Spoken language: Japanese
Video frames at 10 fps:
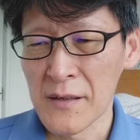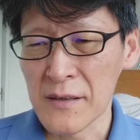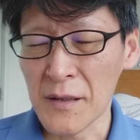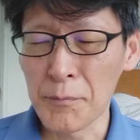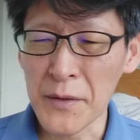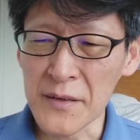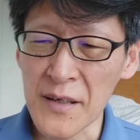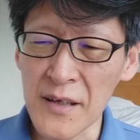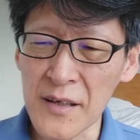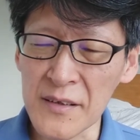やっぱり
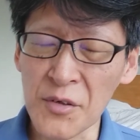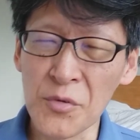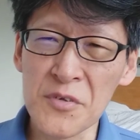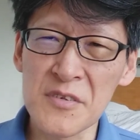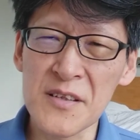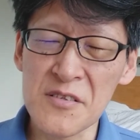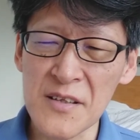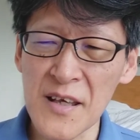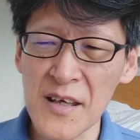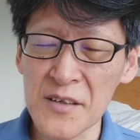ね日本人です
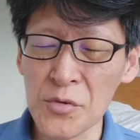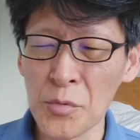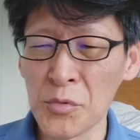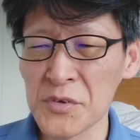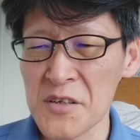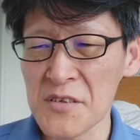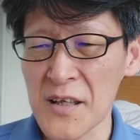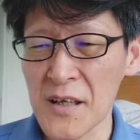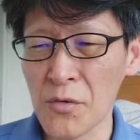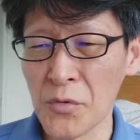ねと思うんです
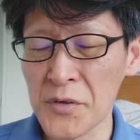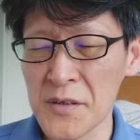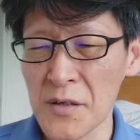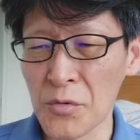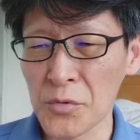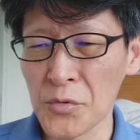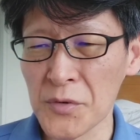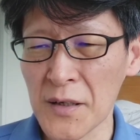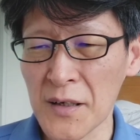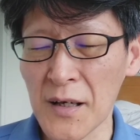ねこういったようなこと
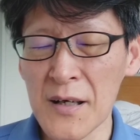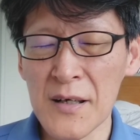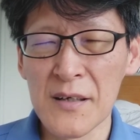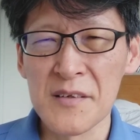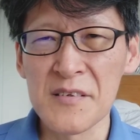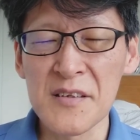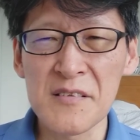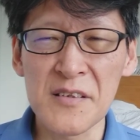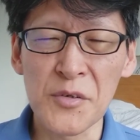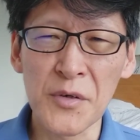をなんか真
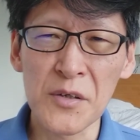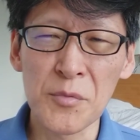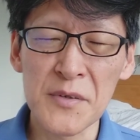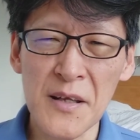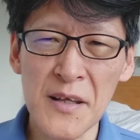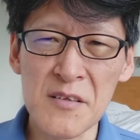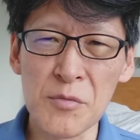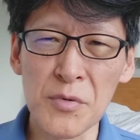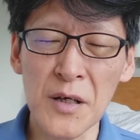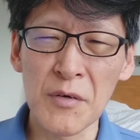摯に受け止めてね
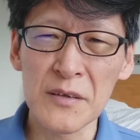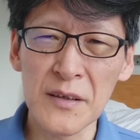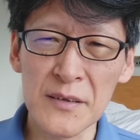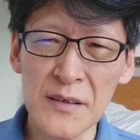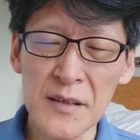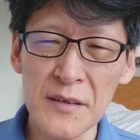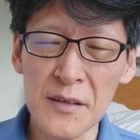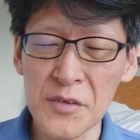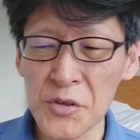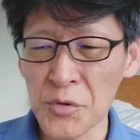自分が悪かったん
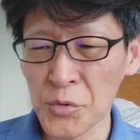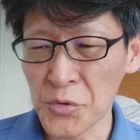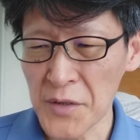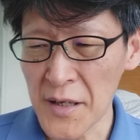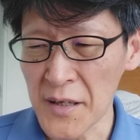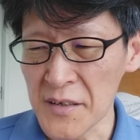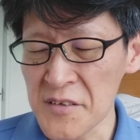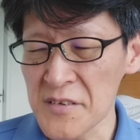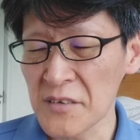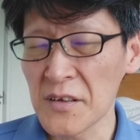だっていうことで
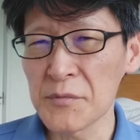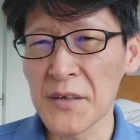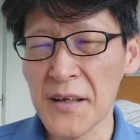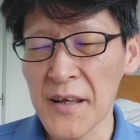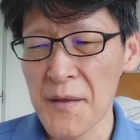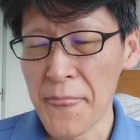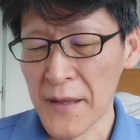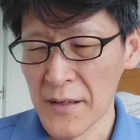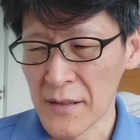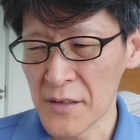インスタグラムでね
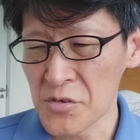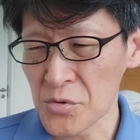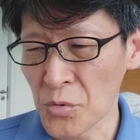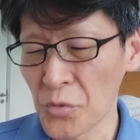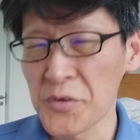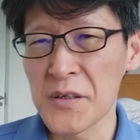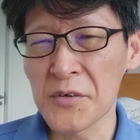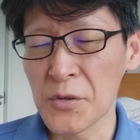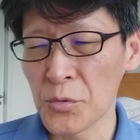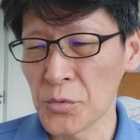ちょっとこういった
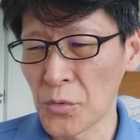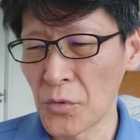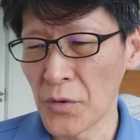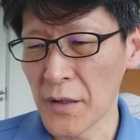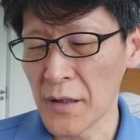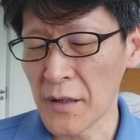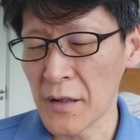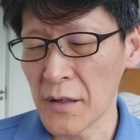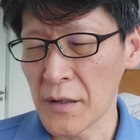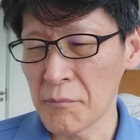ようなことを、
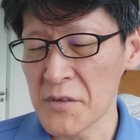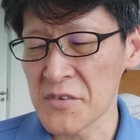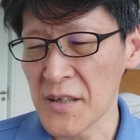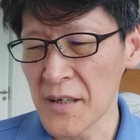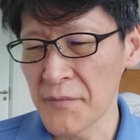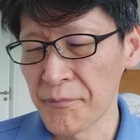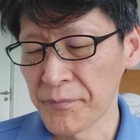えー、まずね、